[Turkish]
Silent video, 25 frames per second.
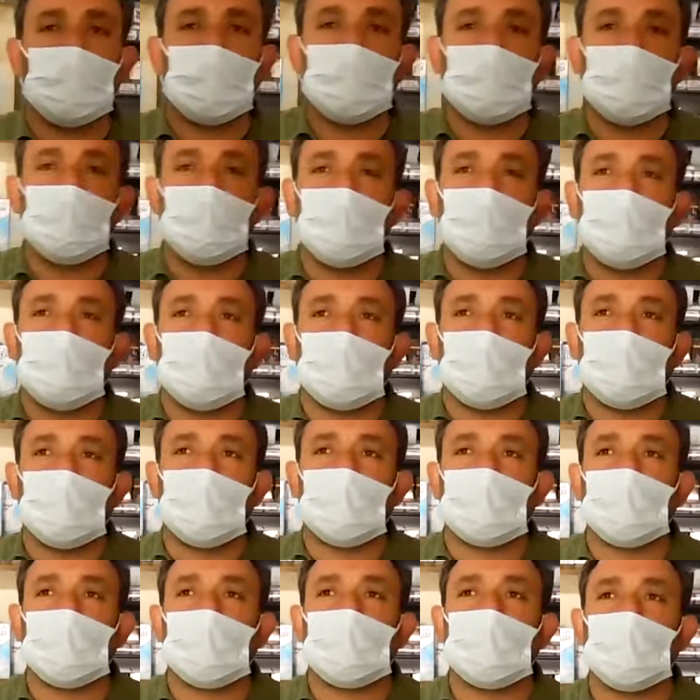Evet,
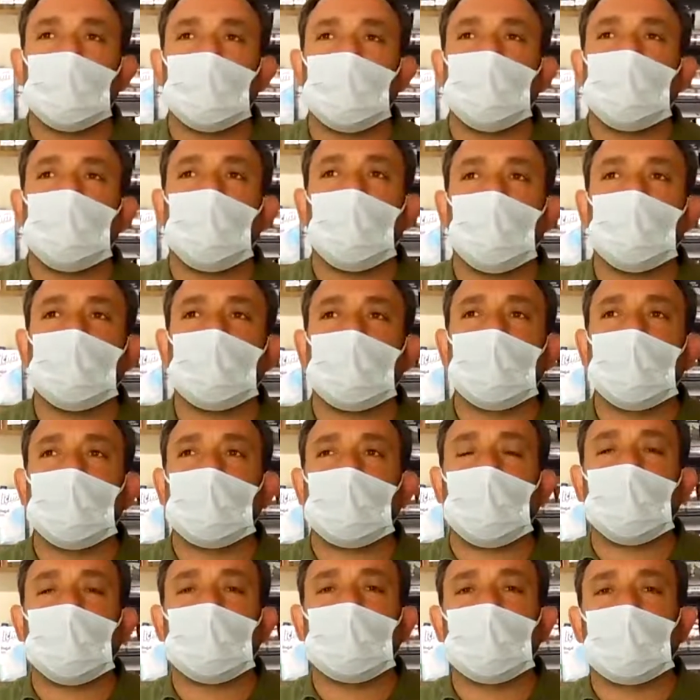evet. Türkiye'de
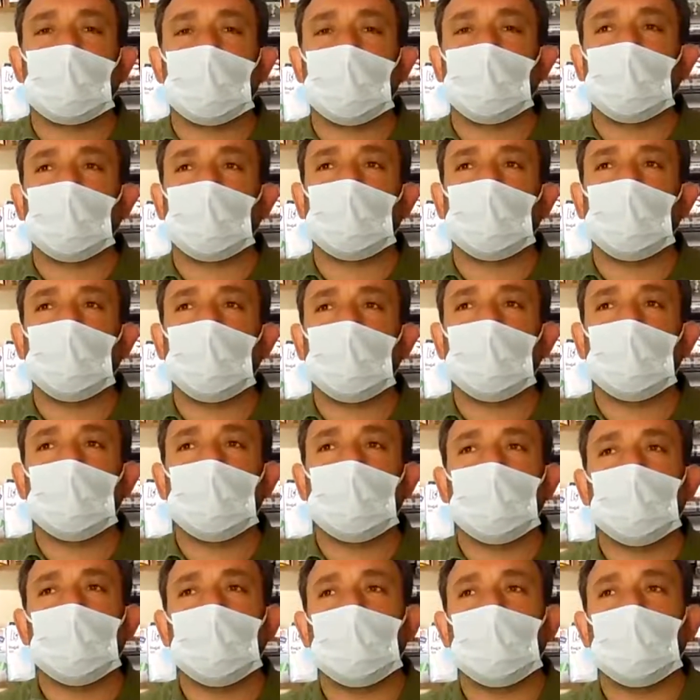fabrikalar altta kapanıyor.